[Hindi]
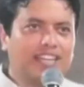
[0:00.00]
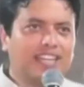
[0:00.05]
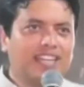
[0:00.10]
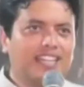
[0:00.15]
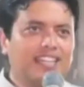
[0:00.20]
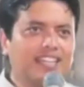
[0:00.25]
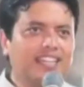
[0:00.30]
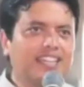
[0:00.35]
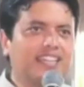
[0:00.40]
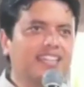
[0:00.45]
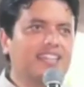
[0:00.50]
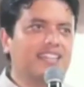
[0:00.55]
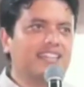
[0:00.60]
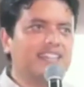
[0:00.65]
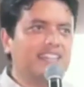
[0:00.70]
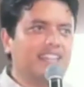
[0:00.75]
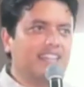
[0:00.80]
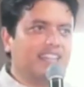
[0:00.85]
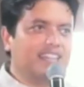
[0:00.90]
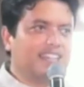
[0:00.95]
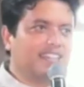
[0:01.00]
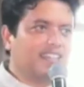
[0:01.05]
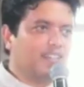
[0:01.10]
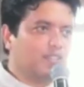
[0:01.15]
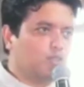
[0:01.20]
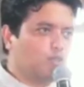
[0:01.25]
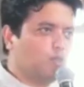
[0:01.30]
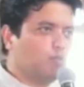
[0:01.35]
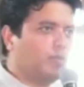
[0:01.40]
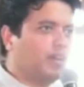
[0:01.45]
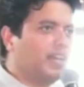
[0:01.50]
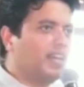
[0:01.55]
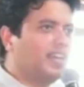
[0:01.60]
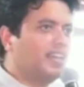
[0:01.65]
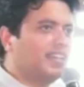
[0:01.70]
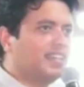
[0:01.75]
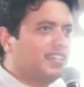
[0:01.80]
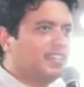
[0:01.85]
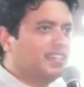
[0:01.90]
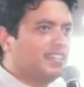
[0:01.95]
के लिए एक अजूबा है
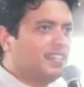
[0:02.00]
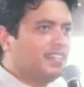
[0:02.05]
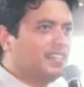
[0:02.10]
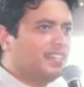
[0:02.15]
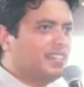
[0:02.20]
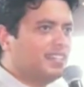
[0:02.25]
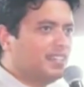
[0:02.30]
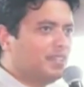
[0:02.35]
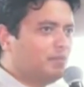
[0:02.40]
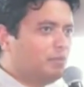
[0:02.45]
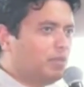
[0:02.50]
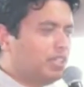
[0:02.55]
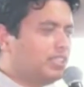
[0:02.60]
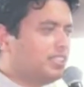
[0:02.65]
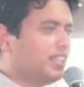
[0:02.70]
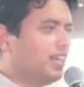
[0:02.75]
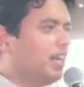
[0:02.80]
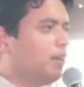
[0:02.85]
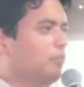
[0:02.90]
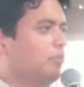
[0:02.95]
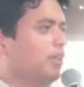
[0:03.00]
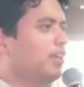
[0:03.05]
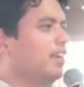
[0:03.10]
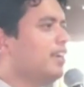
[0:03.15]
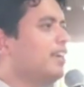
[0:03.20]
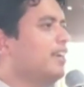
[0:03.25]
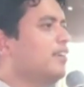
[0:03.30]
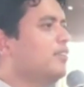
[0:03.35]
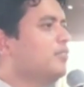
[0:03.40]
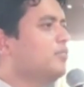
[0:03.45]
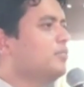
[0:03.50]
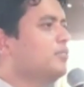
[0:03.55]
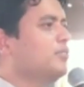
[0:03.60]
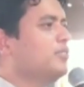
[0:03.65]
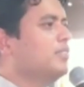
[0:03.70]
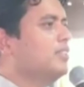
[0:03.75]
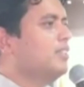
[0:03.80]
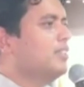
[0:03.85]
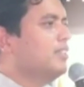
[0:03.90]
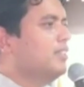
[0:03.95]
मैं जहाँ भी गया हूँ
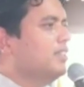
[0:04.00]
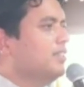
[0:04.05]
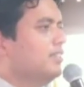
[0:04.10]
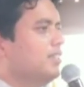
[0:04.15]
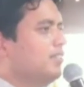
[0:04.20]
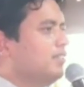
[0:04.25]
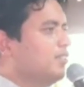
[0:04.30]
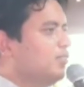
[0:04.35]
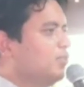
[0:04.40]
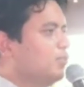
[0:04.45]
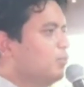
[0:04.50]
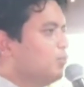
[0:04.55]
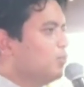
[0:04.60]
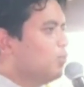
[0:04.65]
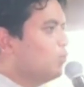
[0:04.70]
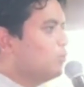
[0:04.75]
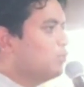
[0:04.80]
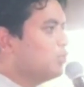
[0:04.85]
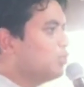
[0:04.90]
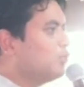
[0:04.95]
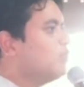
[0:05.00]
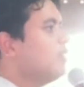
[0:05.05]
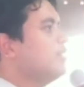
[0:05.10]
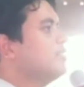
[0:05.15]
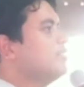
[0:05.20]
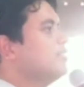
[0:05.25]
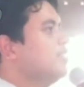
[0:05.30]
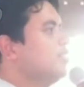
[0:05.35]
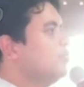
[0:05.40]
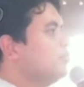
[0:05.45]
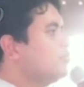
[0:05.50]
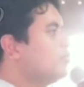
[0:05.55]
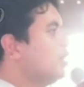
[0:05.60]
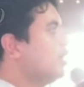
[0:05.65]
उनको विश्वास नहीं होता